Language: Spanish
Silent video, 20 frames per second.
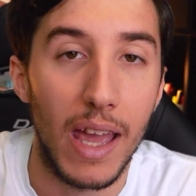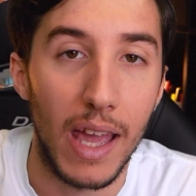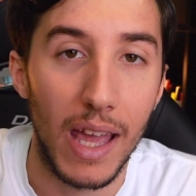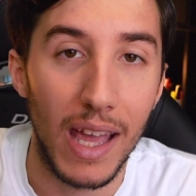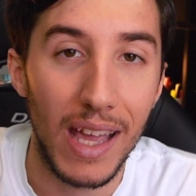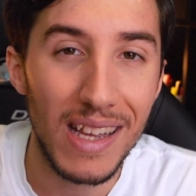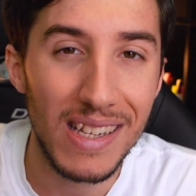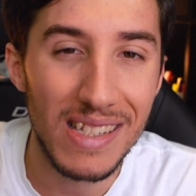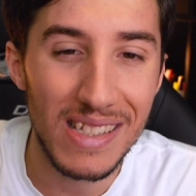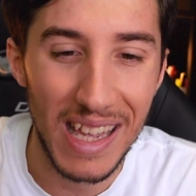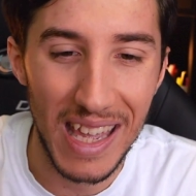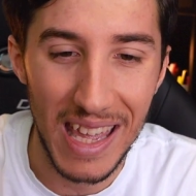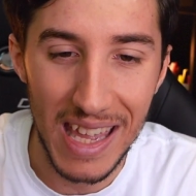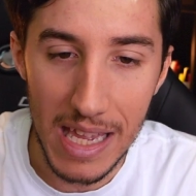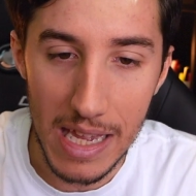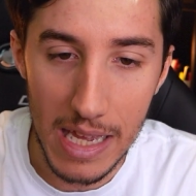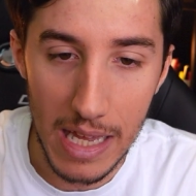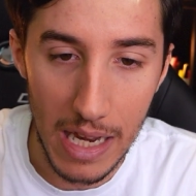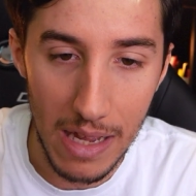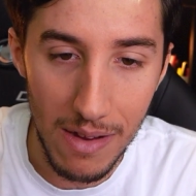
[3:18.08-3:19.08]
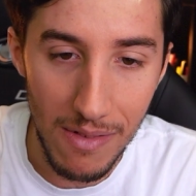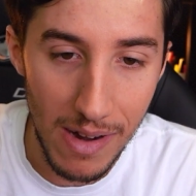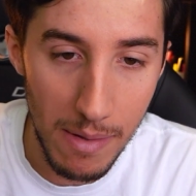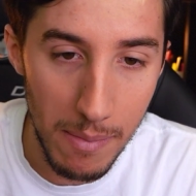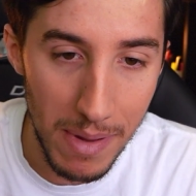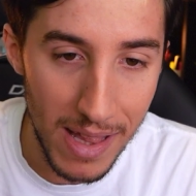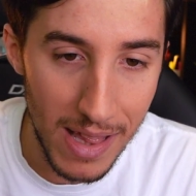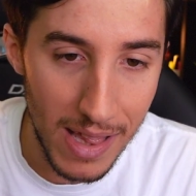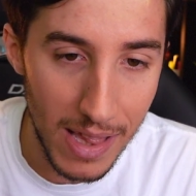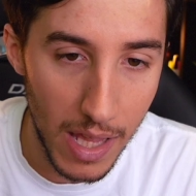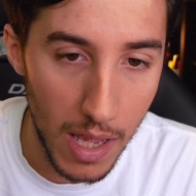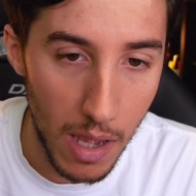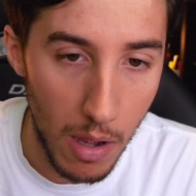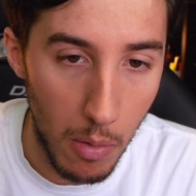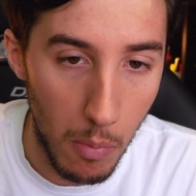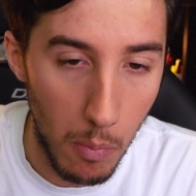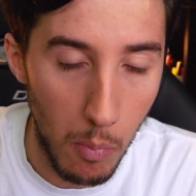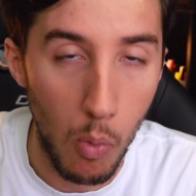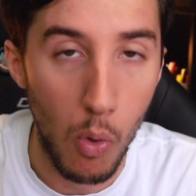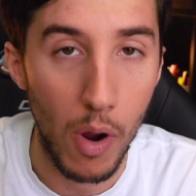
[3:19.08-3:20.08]
Es
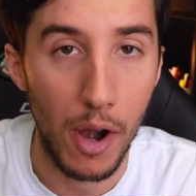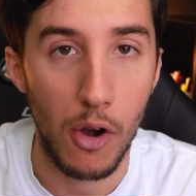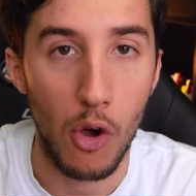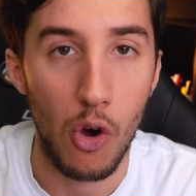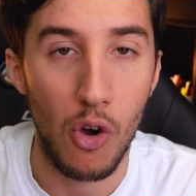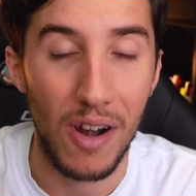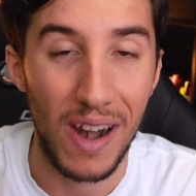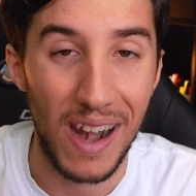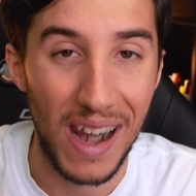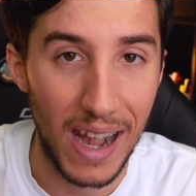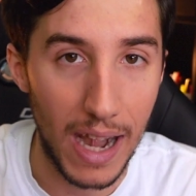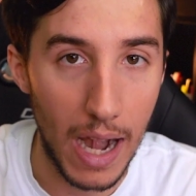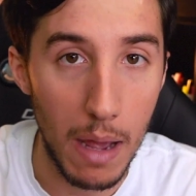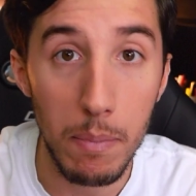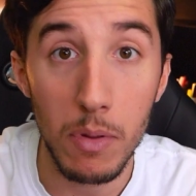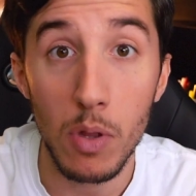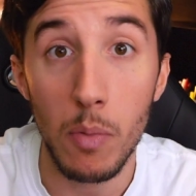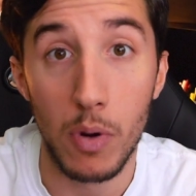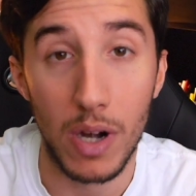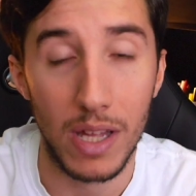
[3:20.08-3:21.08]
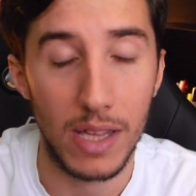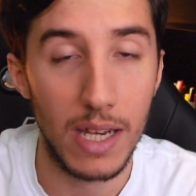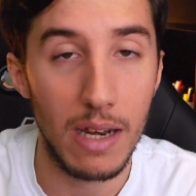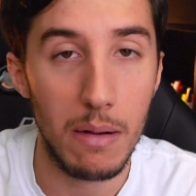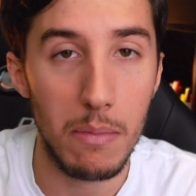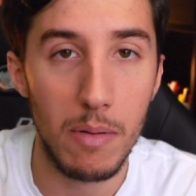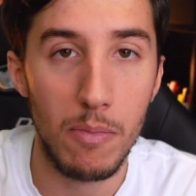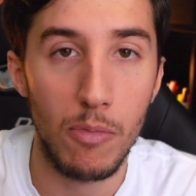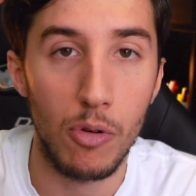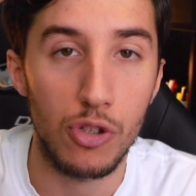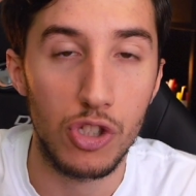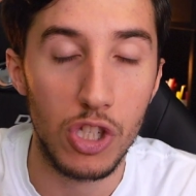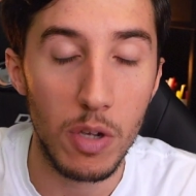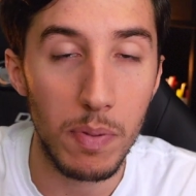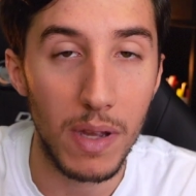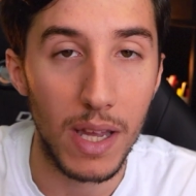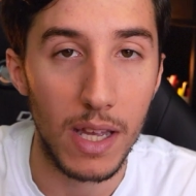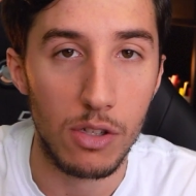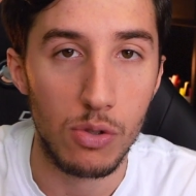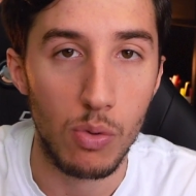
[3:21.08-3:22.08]
increíblemente bueno, rápido porque tiene el mismo
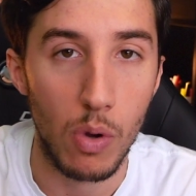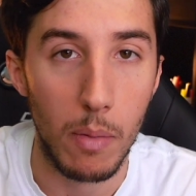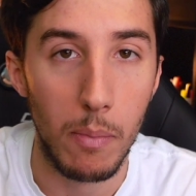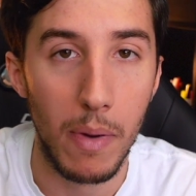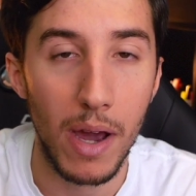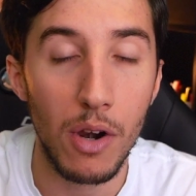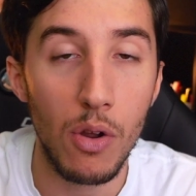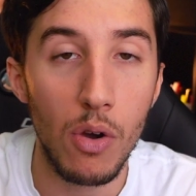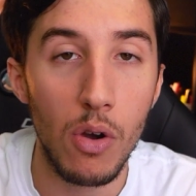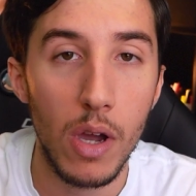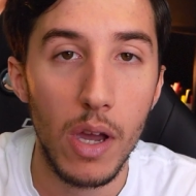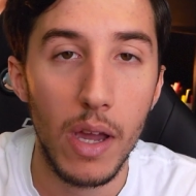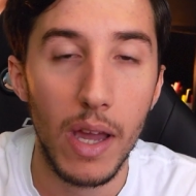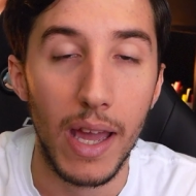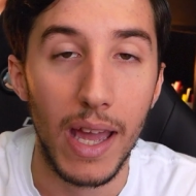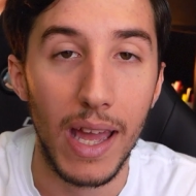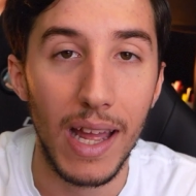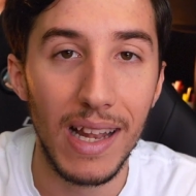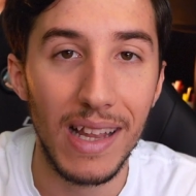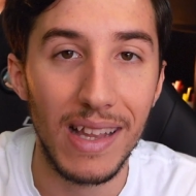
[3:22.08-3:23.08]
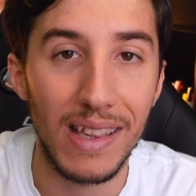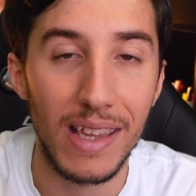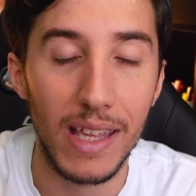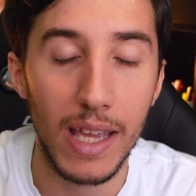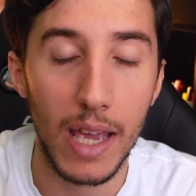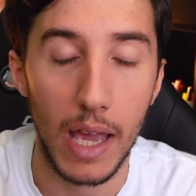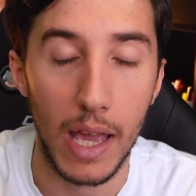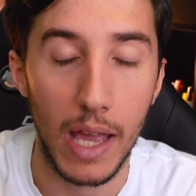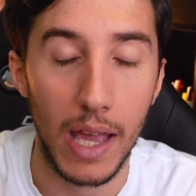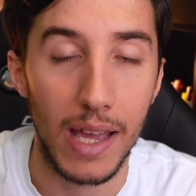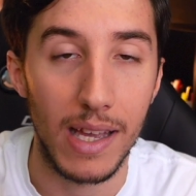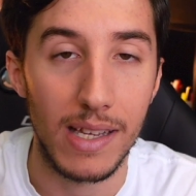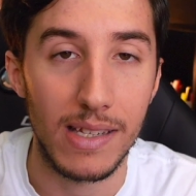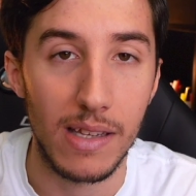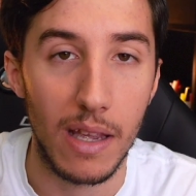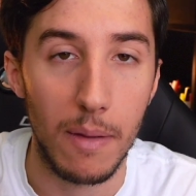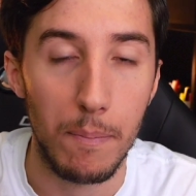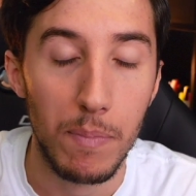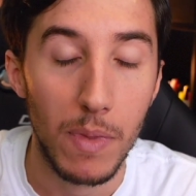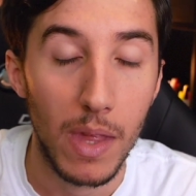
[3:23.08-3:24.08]
chip que su hermano, el
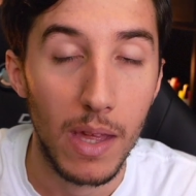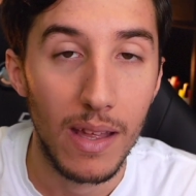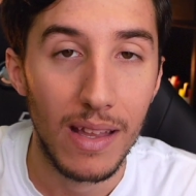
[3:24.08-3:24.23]
10S.